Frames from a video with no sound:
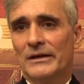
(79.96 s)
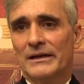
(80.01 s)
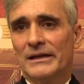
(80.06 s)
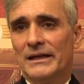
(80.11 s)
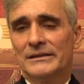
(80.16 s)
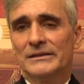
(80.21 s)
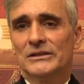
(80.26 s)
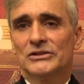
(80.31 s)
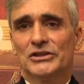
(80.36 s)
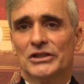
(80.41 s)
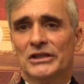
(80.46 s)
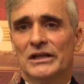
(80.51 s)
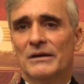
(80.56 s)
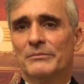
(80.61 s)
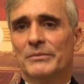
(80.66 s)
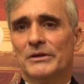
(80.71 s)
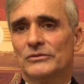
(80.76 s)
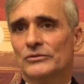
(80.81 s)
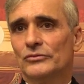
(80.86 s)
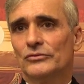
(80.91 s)
la grande
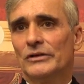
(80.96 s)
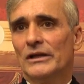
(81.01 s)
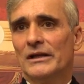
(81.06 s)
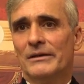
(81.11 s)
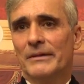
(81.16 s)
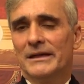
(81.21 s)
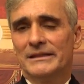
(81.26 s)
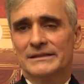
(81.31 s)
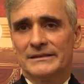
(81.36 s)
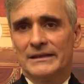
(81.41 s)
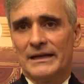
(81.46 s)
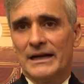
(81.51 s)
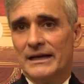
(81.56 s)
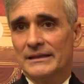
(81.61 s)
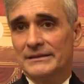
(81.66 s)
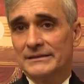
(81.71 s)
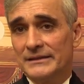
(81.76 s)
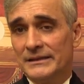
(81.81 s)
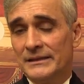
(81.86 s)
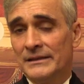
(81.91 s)
cena per tutte le
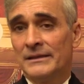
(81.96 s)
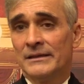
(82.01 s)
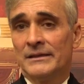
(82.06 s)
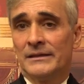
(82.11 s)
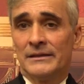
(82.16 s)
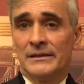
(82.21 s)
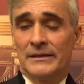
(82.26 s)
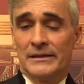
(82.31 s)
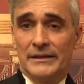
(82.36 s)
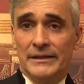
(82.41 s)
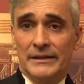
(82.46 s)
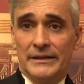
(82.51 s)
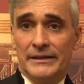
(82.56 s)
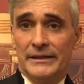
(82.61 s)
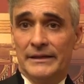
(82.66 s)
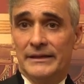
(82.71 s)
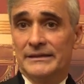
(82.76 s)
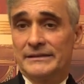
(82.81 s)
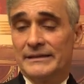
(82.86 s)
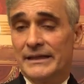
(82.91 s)
maestranze
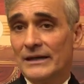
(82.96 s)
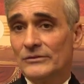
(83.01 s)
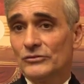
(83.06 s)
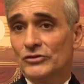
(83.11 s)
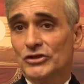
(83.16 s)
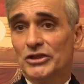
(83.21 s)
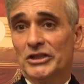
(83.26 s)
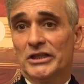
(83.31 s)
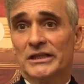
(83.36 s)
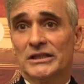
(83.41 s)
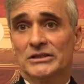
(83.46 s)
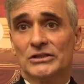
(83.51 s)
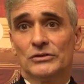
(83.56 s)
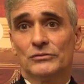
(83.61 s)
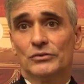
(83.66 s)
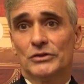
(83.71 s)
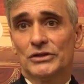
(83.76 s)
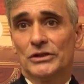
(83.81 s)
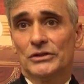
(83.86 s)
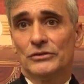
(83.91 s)
che eh, saranno circa
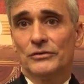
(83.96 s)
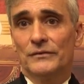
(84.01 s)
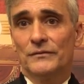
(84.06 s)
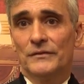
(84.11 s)
500